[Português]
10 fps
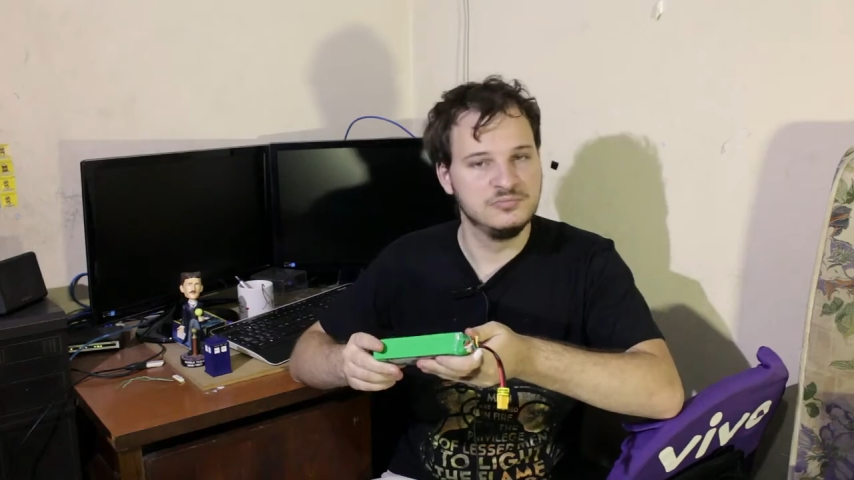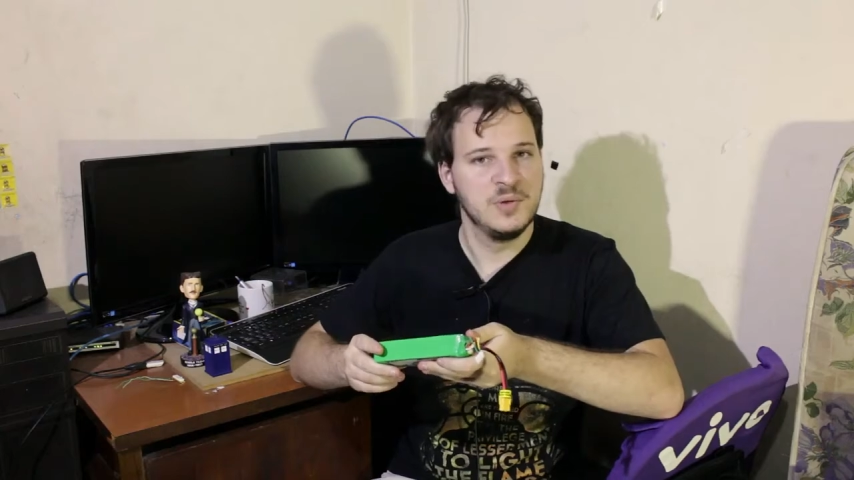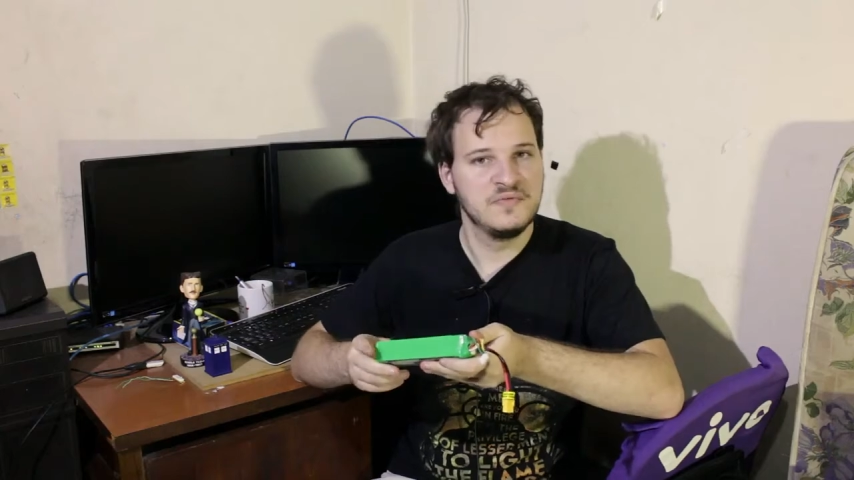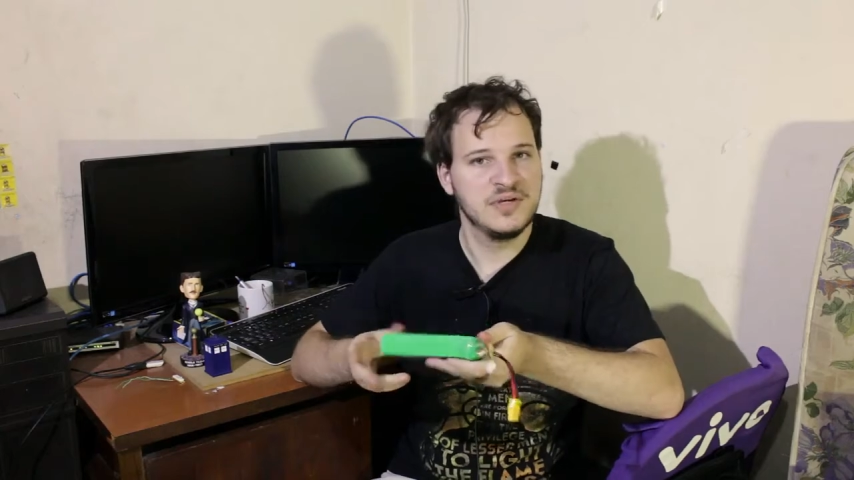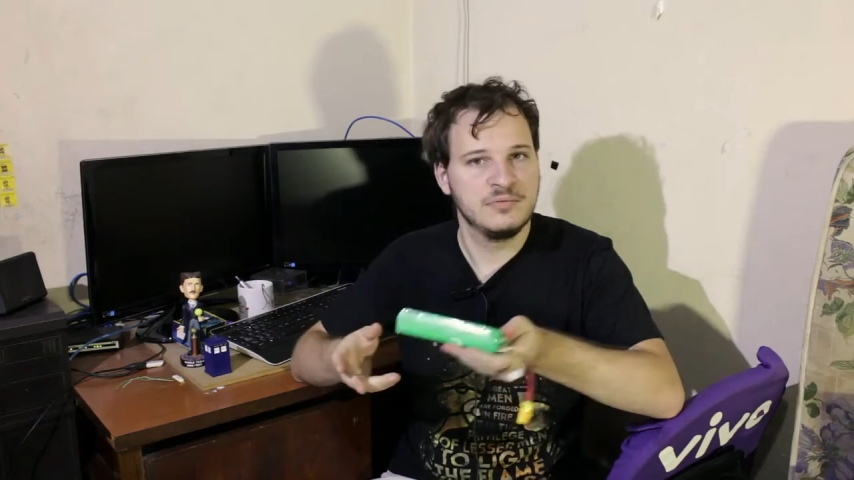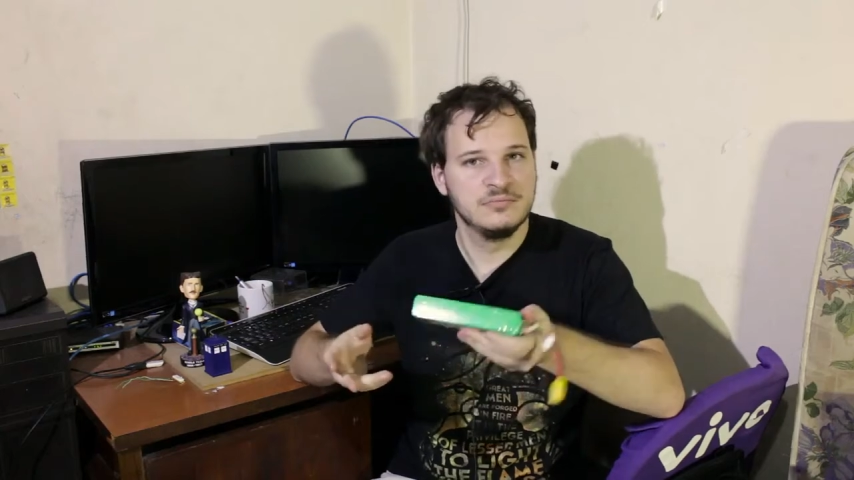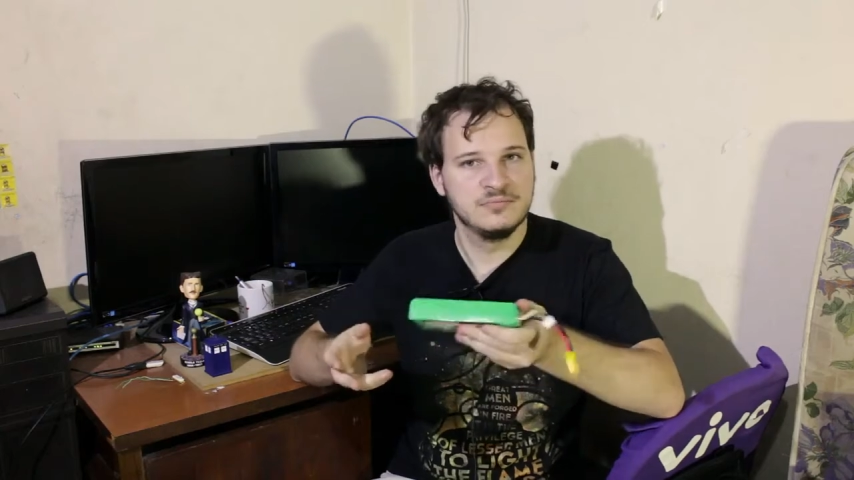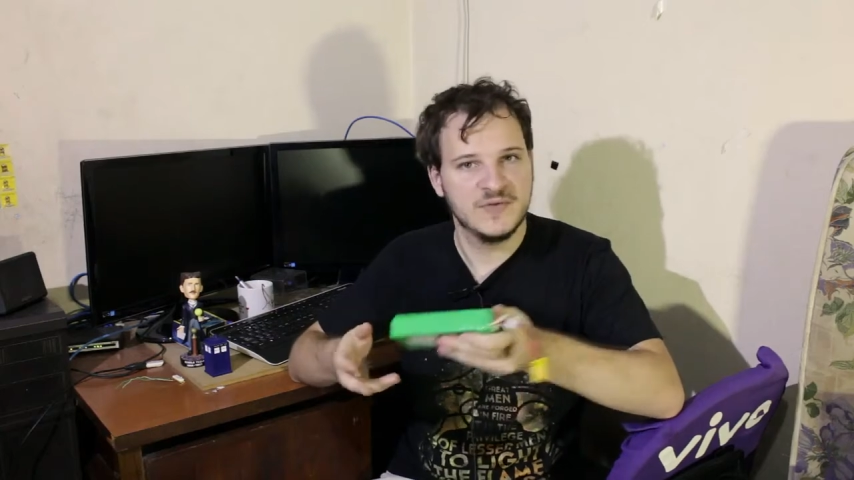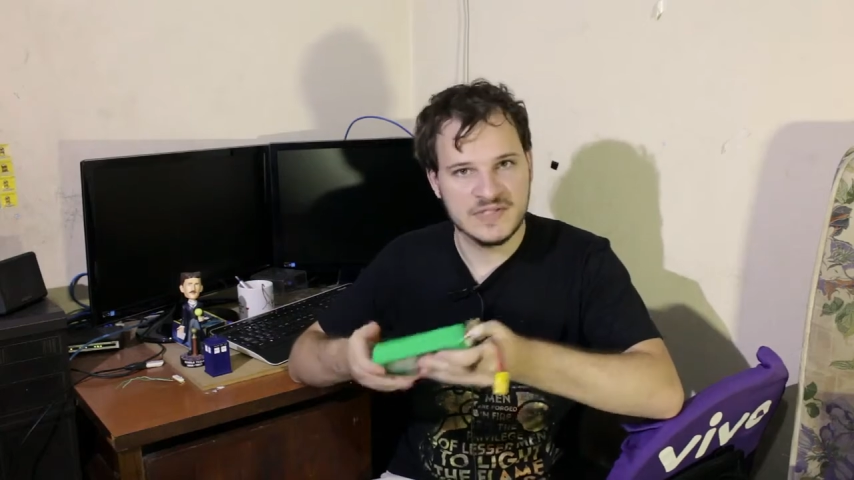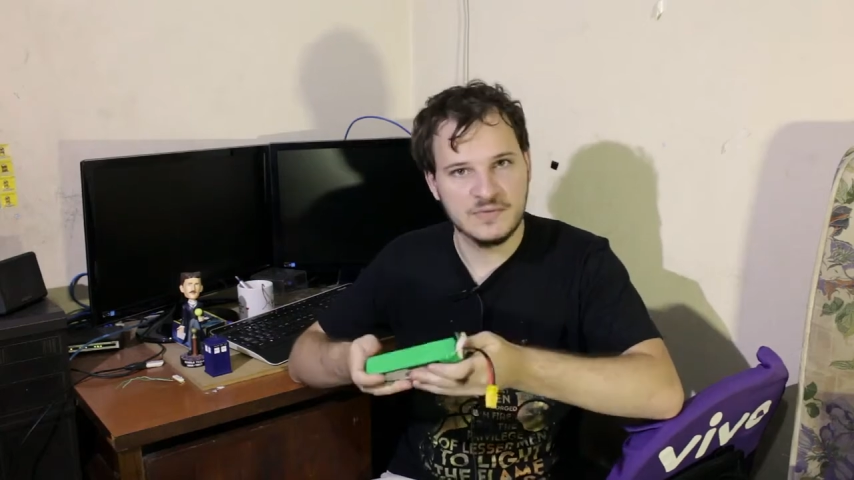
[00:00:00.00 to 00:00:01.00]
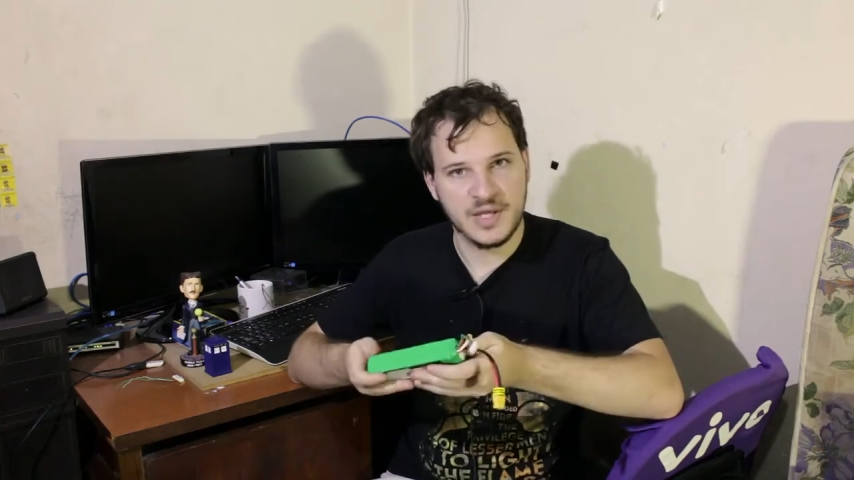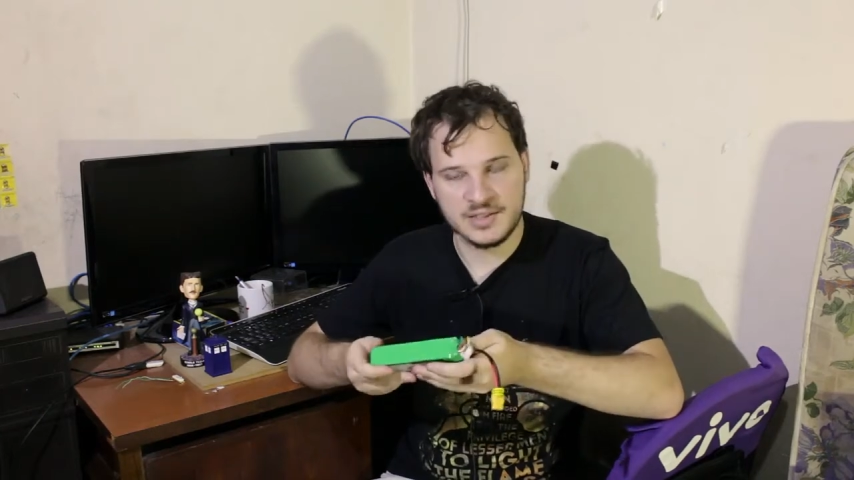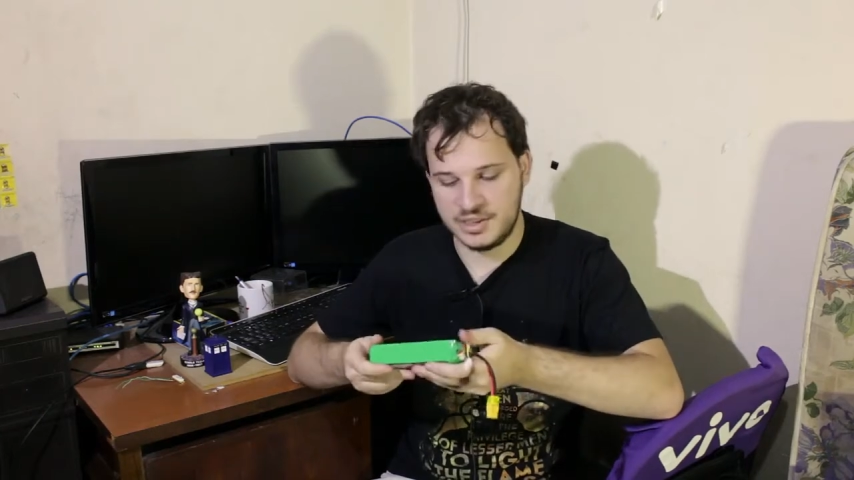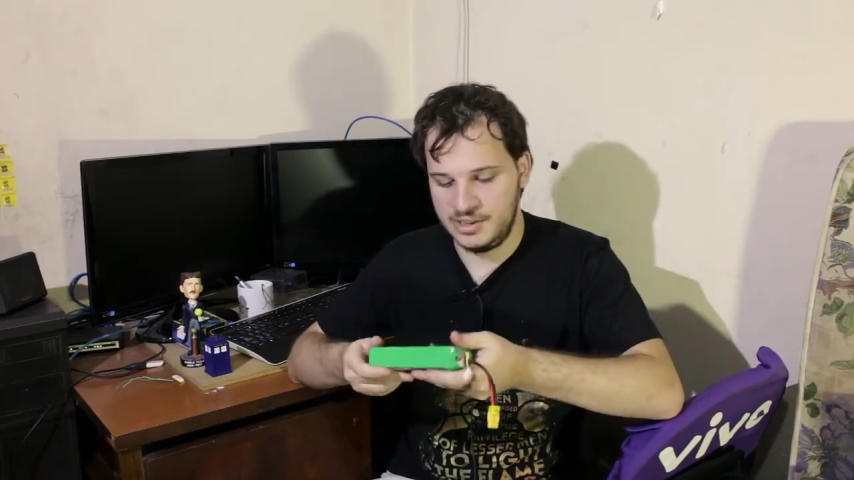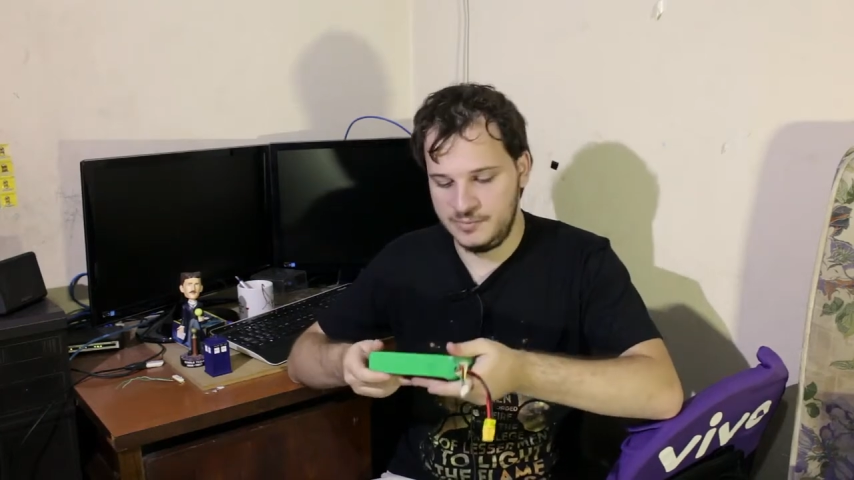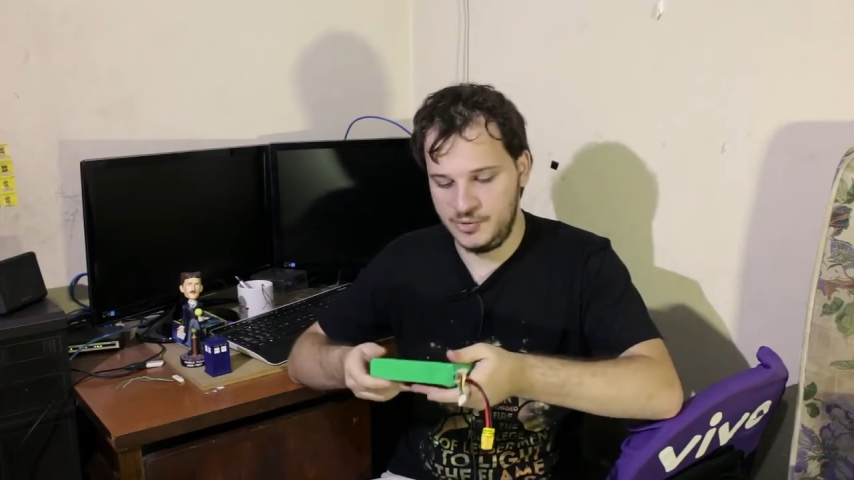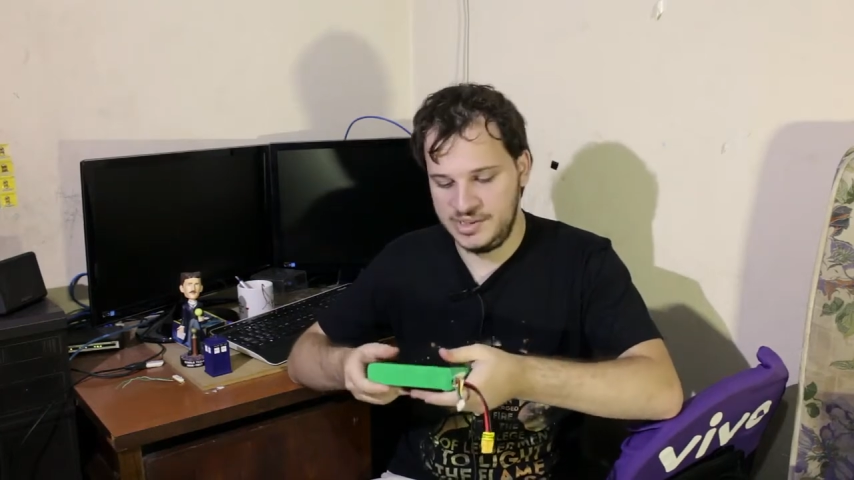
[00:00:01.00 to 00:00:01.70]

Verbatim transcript: vamos ver, fazer um teste, né?